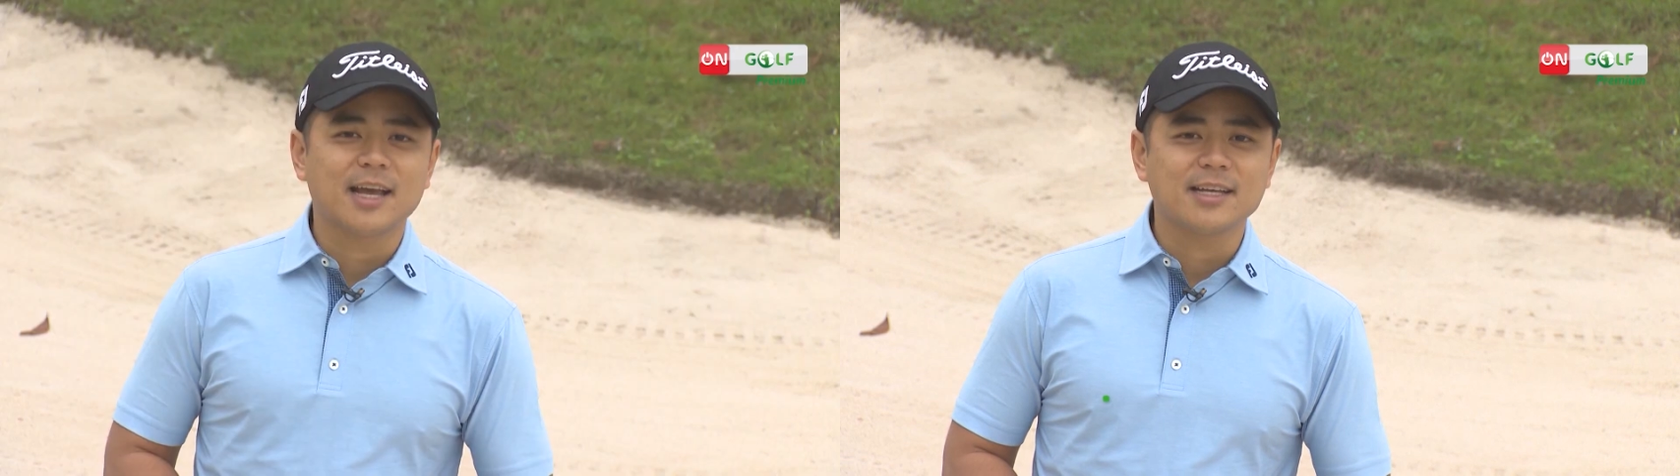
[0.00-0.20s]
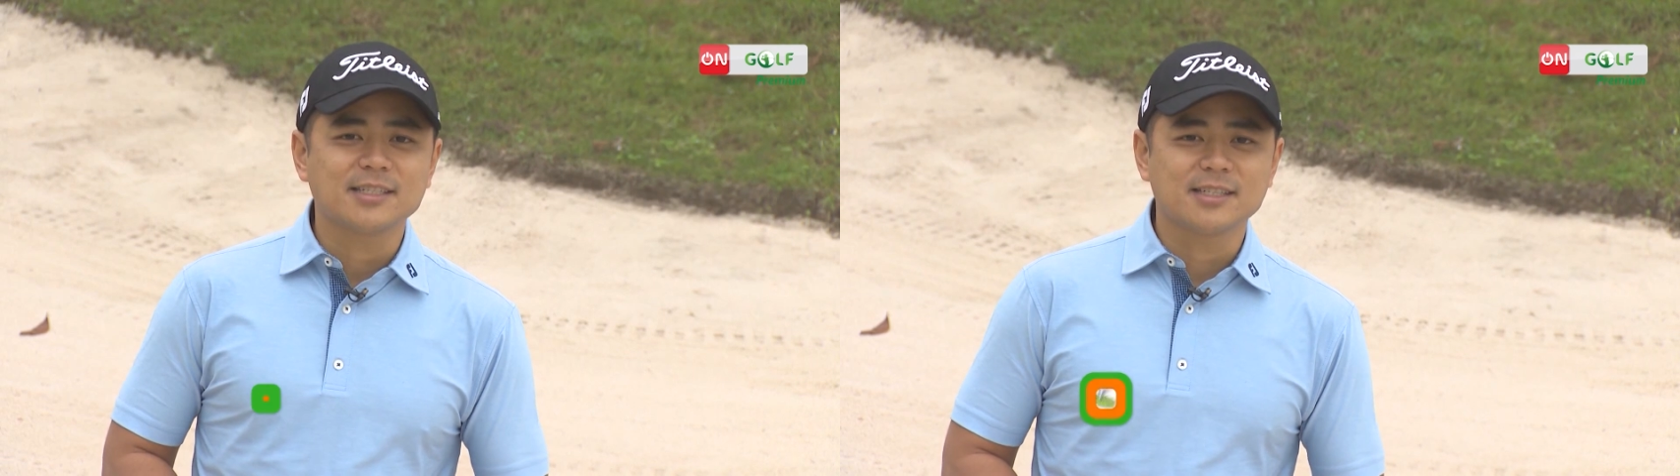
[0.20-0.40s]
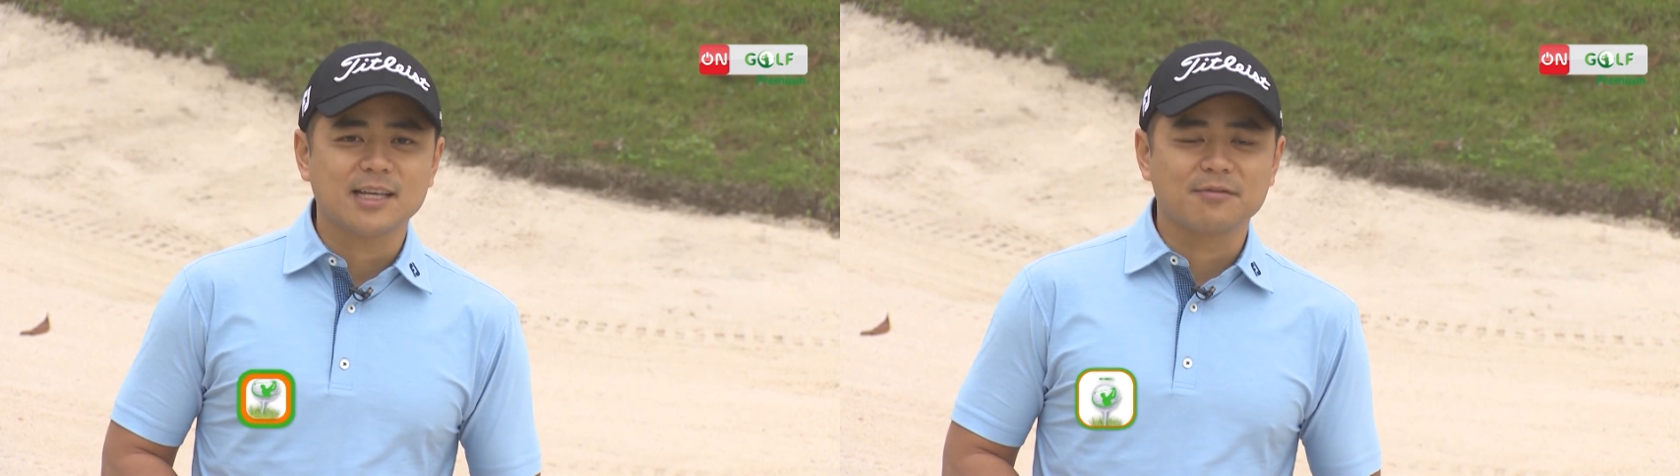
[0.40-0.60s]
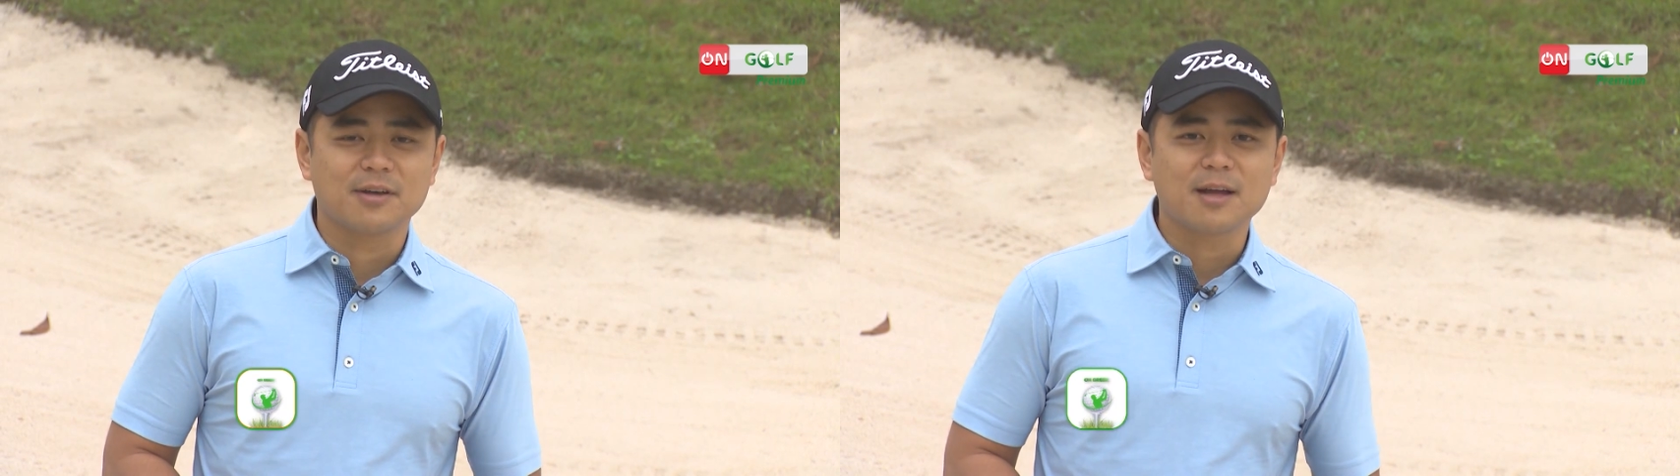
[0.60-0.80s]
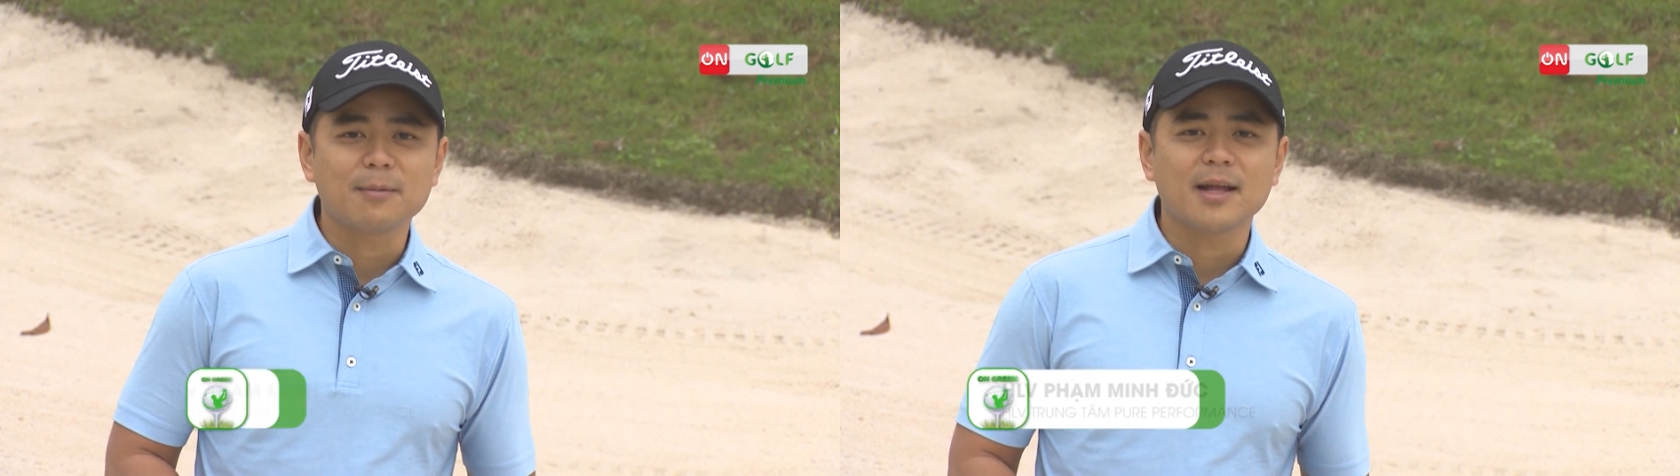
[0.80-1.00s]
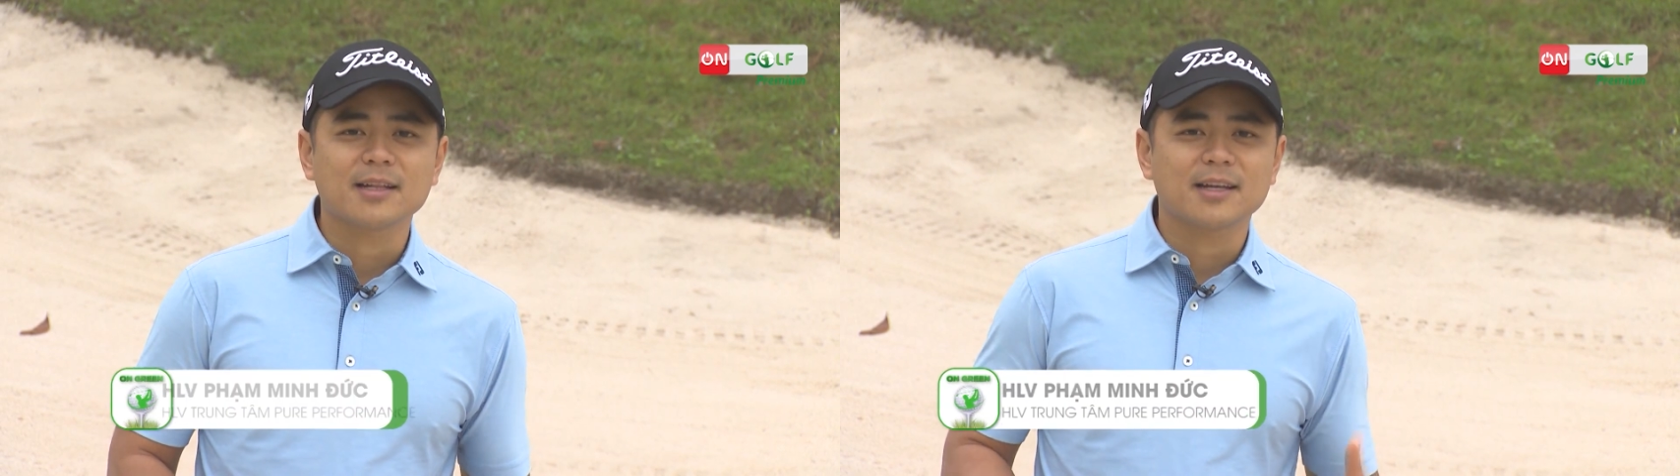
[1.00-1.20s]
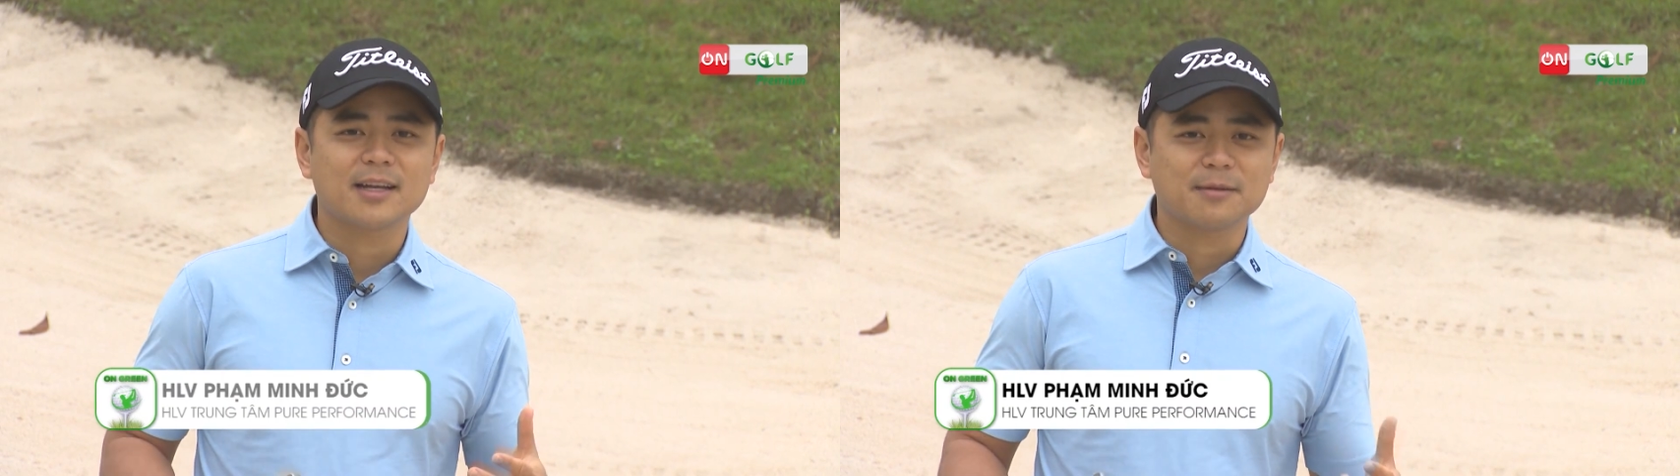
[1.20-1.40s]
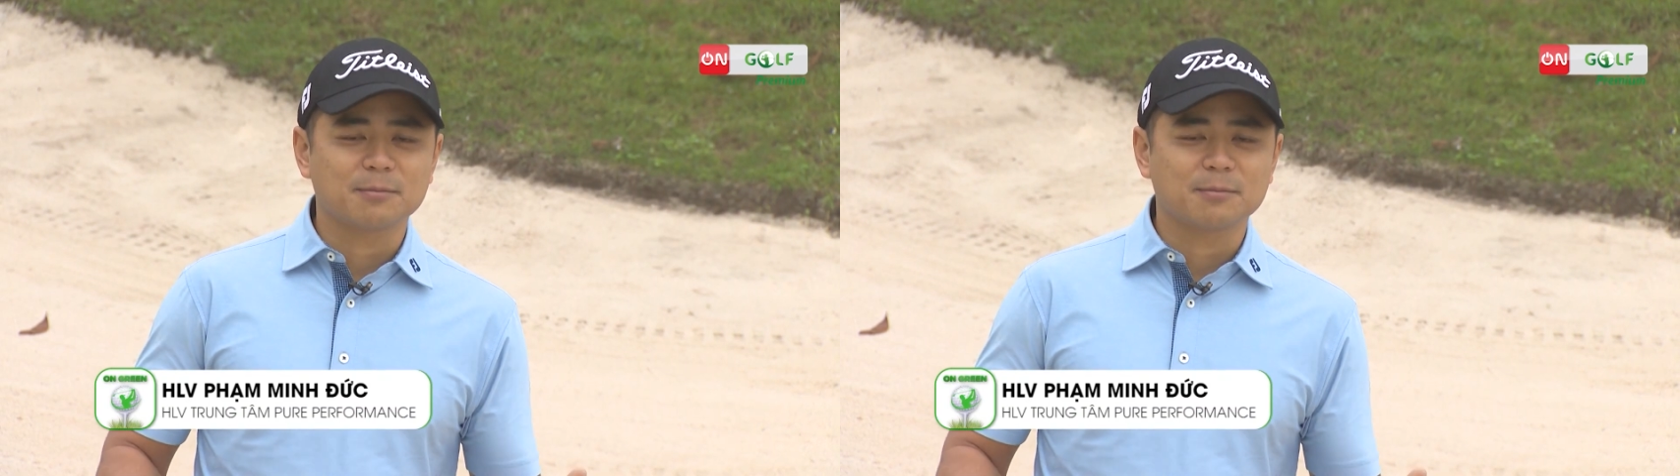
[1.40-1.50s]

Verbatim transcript: sẽ chia sẻ với các bạn cách